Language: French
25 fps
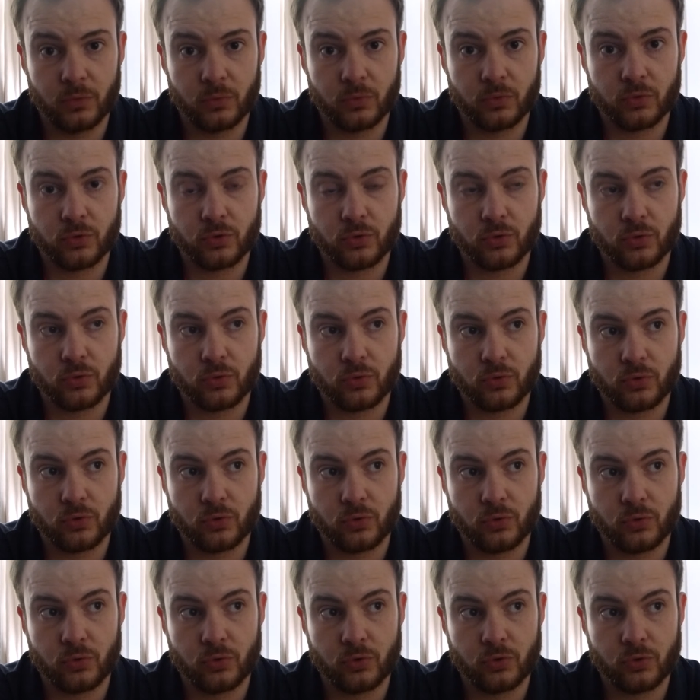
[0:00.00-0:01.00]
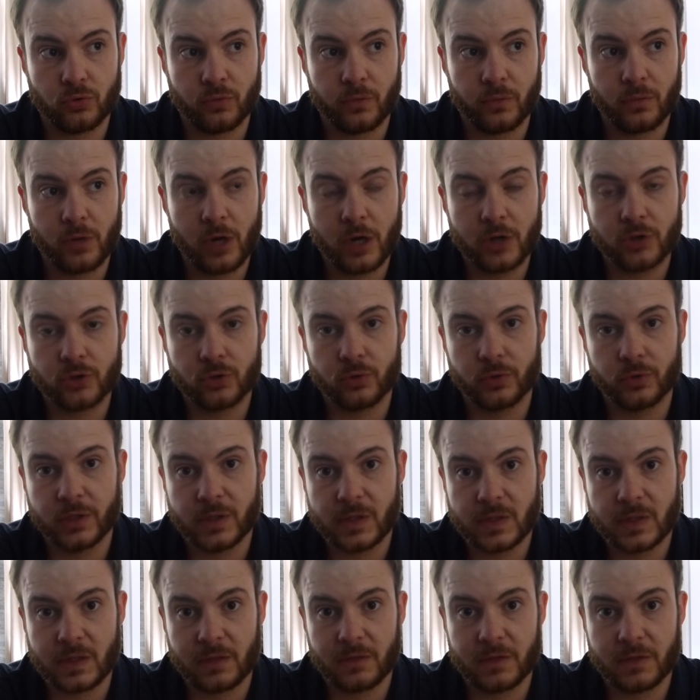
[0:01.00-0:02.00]
donc je, vois, je connais
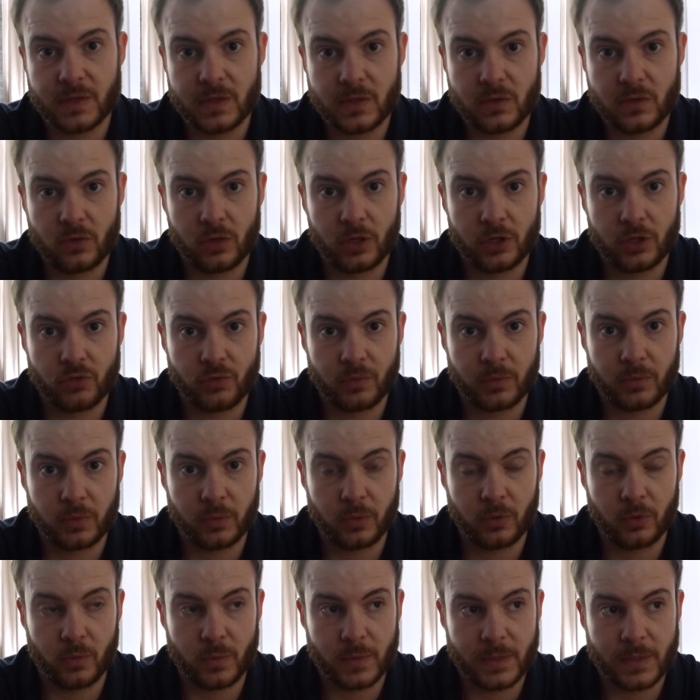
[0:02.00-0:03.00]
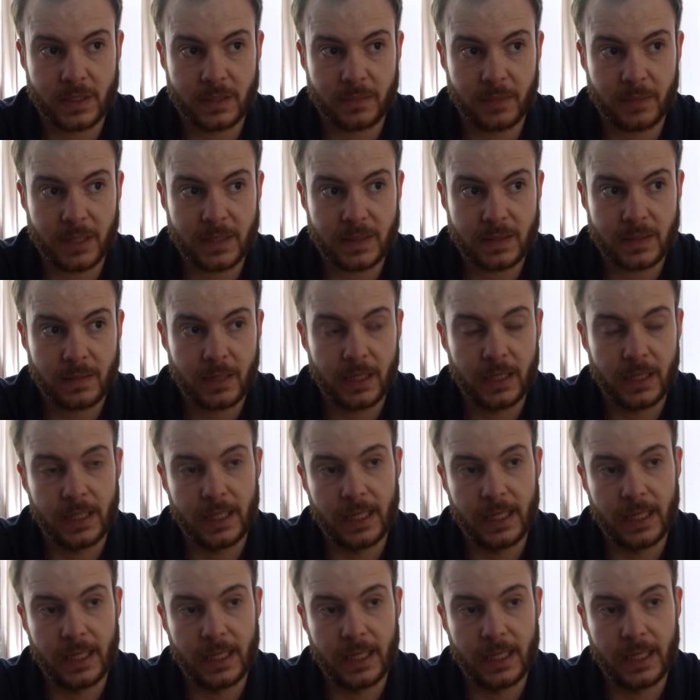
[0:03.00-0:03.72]
des investisseurs et je vois un petit peu comment ça se passe.